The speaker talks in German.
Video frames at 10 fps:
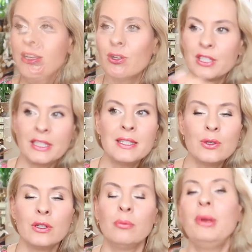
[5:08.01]
Wenn ihr euch jetzt
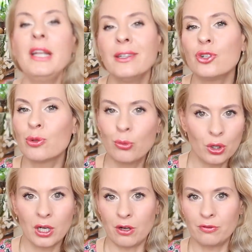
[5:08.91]
irgendeinen billigen
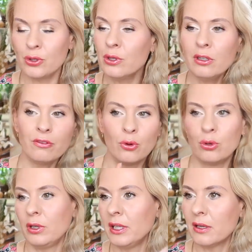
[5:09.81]
Schmuck kauft,
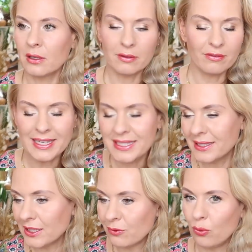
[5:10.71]
irgendwo, in einer, weiß
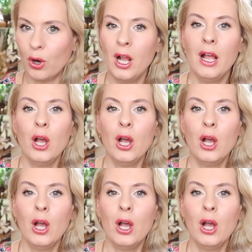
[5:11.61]
ich nicht wo,